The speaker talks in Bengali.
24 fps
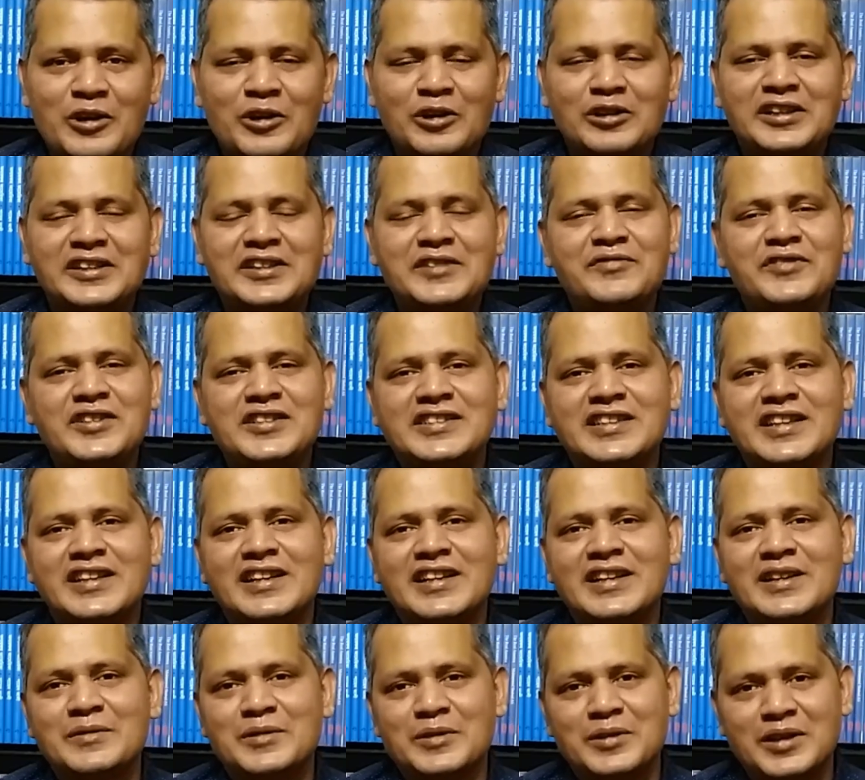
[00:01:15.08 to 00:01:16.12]
অলরেডি ভিসা
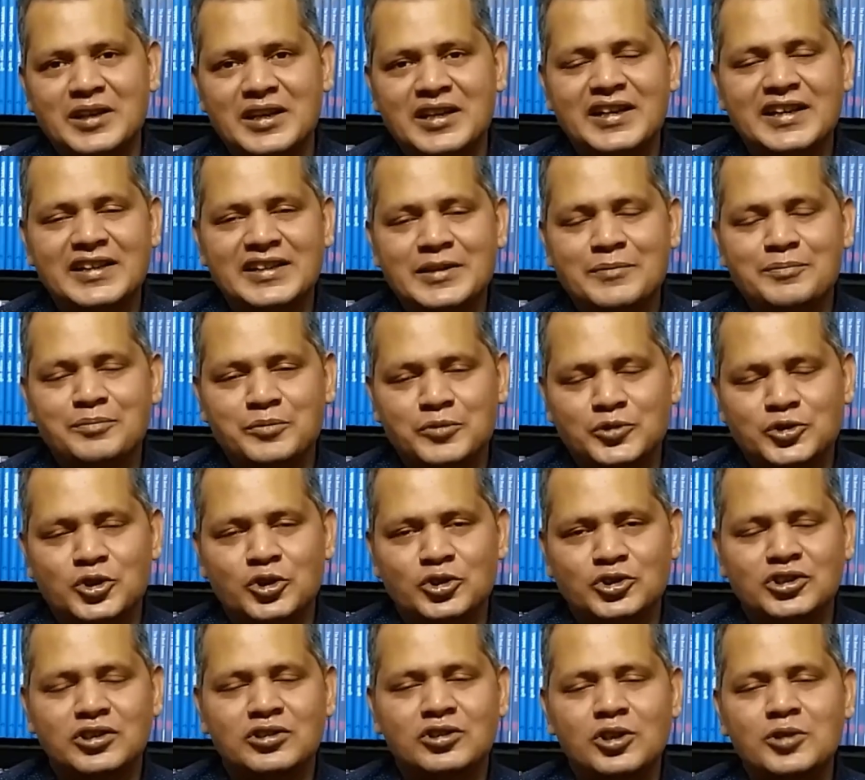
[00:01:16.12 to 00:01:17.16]
এটা
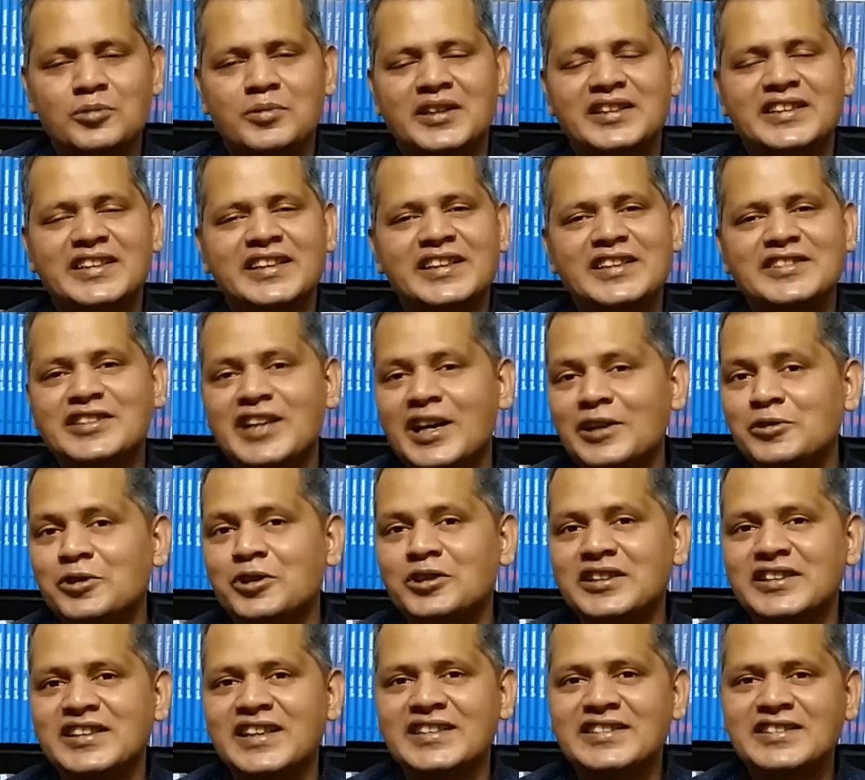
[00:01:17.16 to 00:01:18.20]
রবিবার থেকে চালু
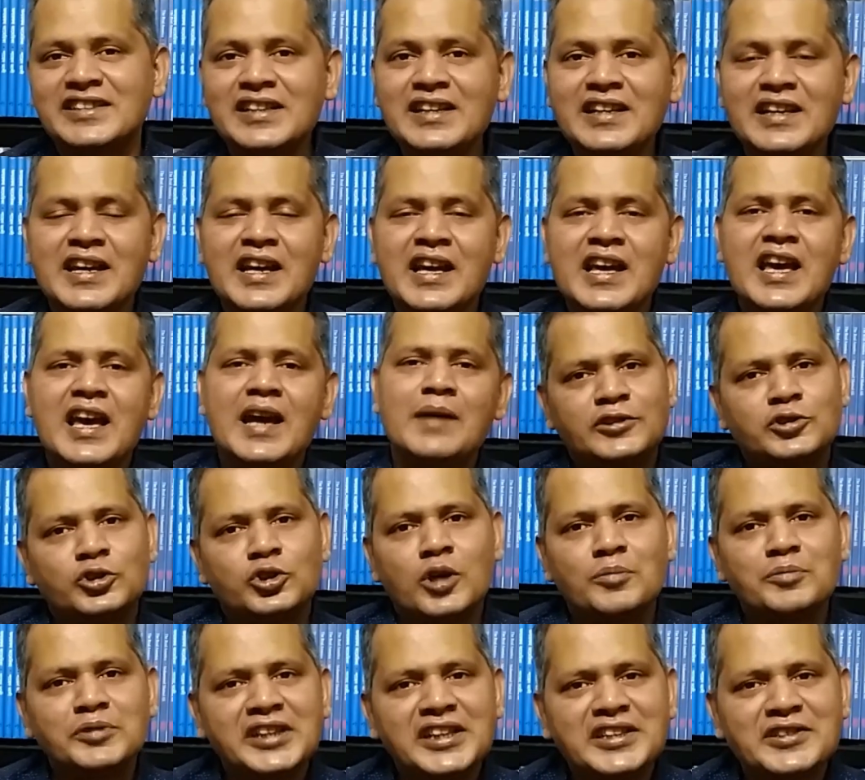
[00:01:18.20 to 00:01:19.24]
হতে যাচ্ছে একটু
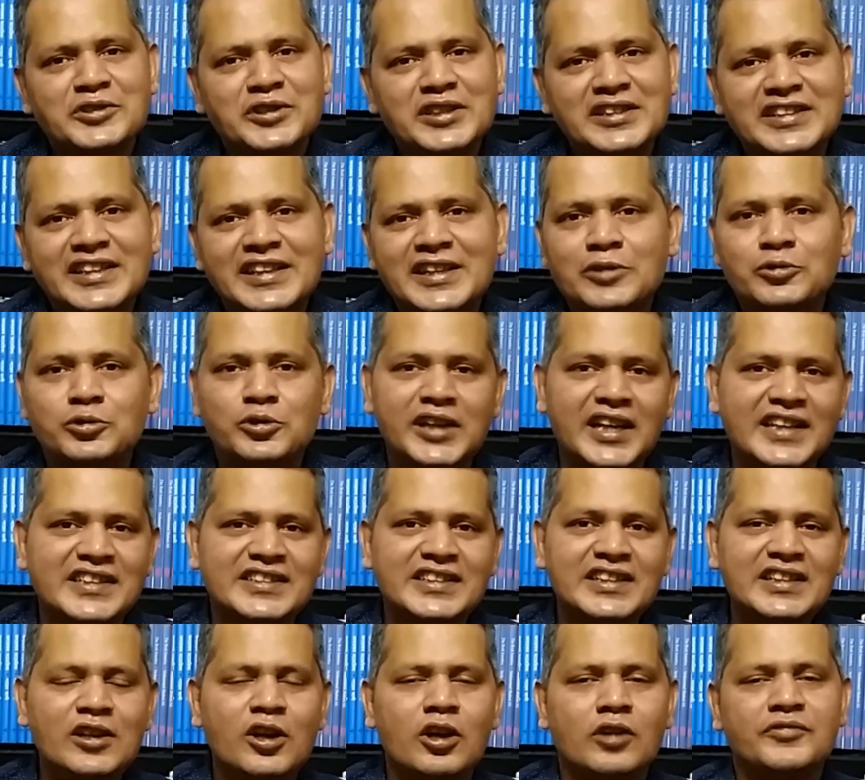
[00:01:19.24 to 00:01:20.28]
কম্পিউটার স্ক্রিন থেকে ঘুরে
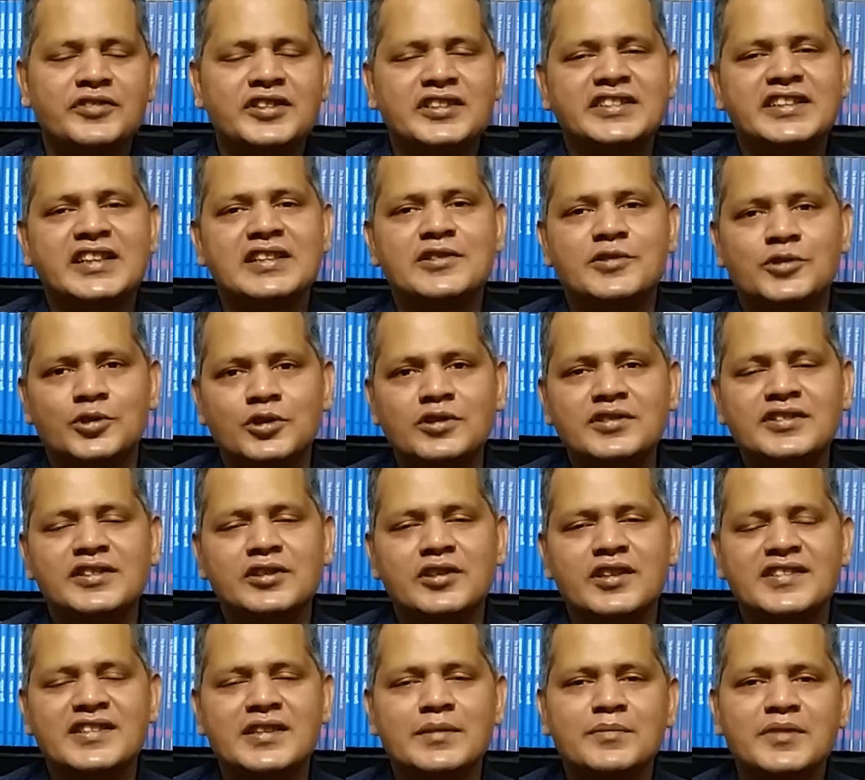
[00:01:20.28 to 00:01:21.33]
আসি অফিসিয়াল সোর্স
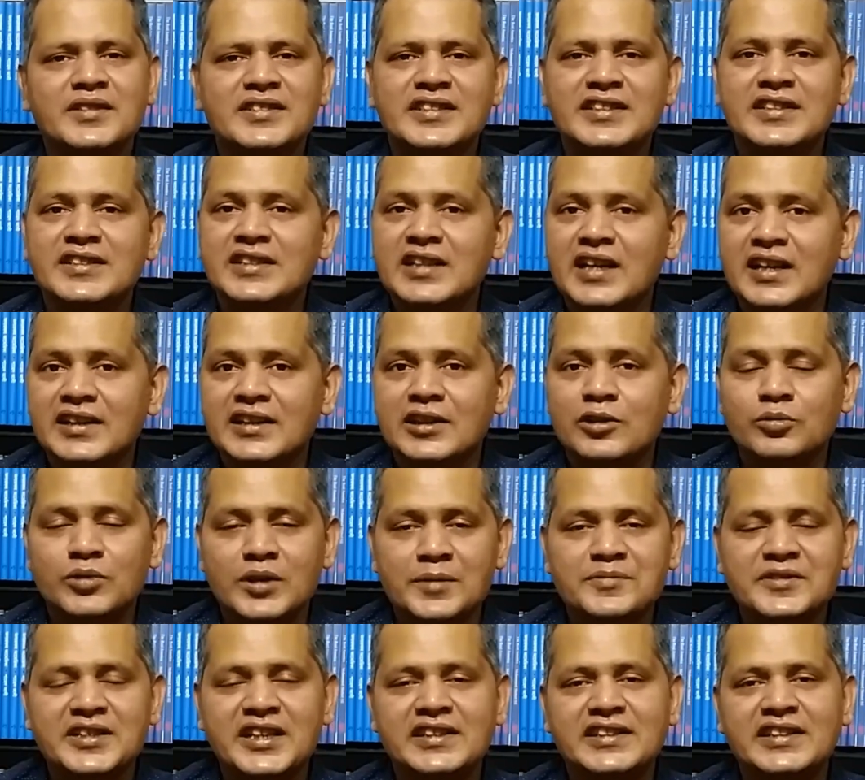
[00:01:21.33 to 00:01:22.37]
ইউএসএমবিসি ঢাকার
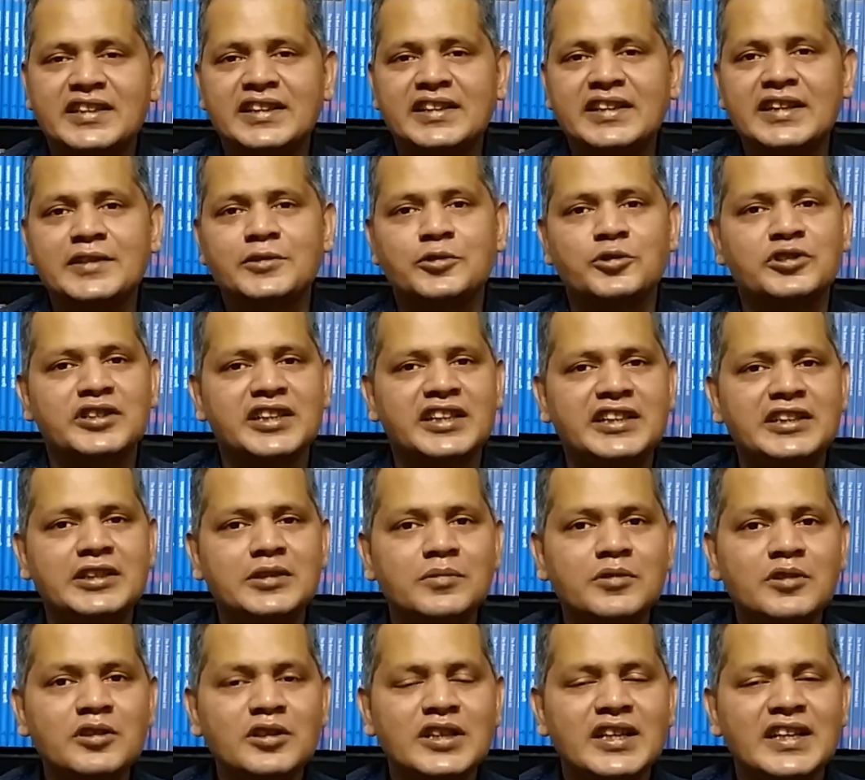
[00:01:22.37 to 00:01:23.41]
ওয়েবসাইট থেকে একটু জেনে
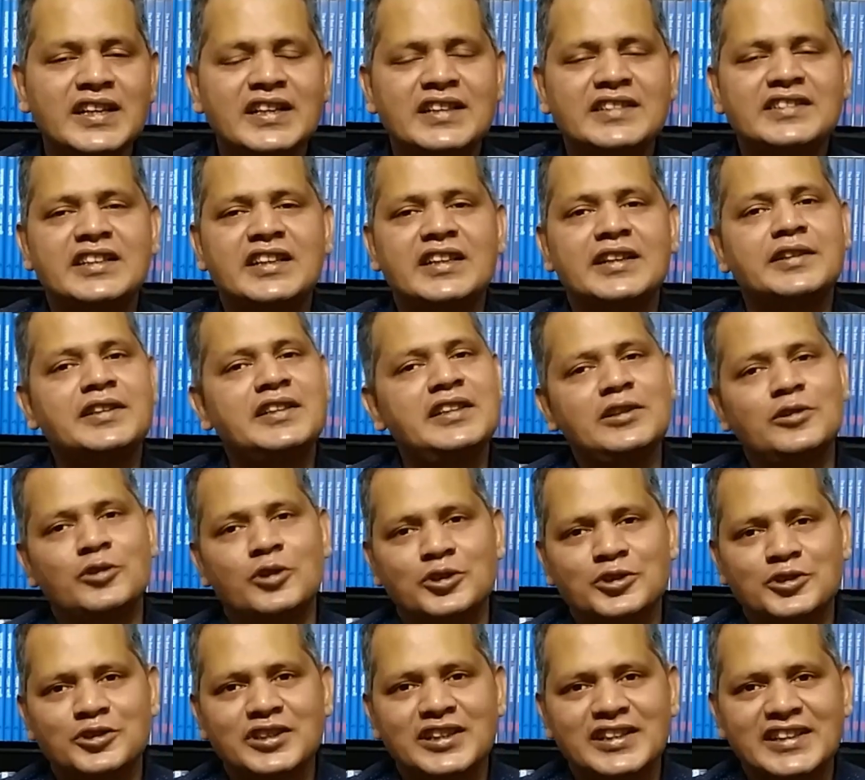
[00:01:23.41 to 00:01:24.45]
নেব যে কি
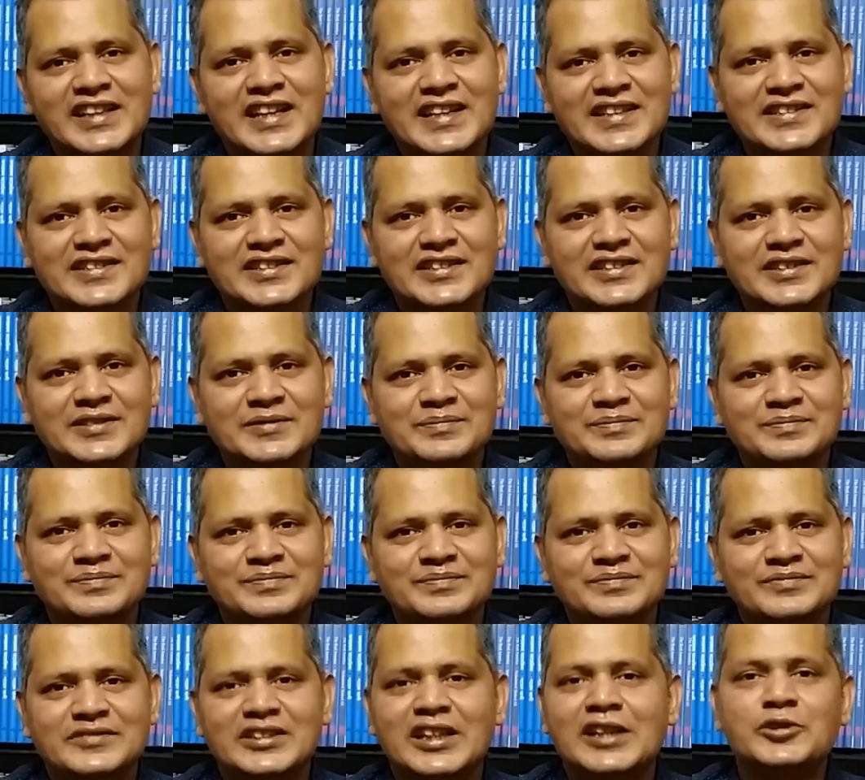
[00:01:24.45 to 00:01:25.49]
ঘোষণাটা আসছে
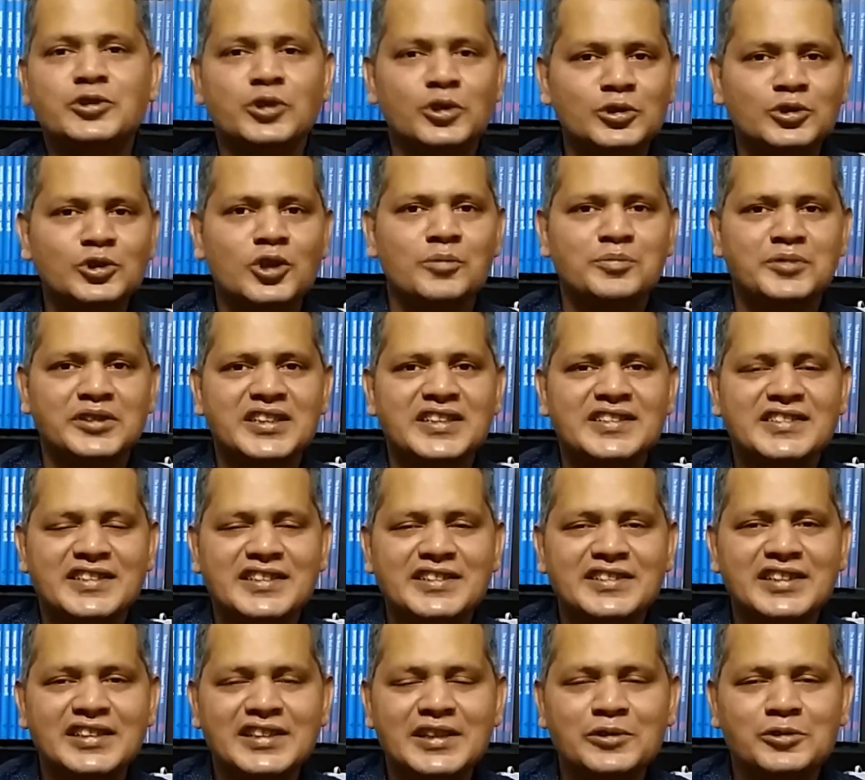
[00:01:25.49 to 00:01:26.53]
তাহলে চলুন কম্পিউটার
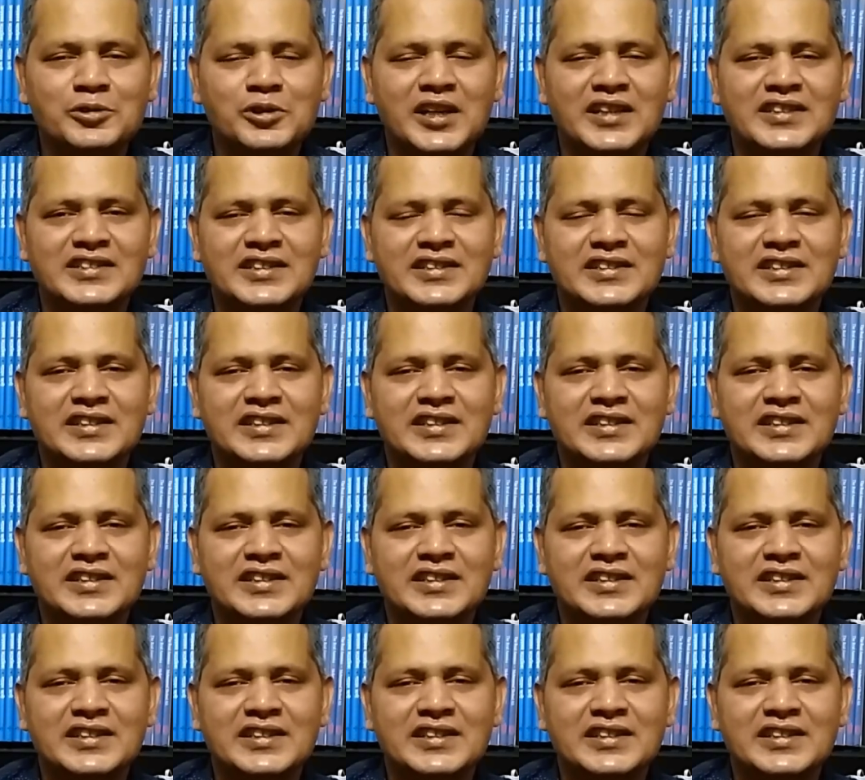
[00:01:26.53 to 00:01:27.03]
স্ক্রিন থেকে ঘুরে আসা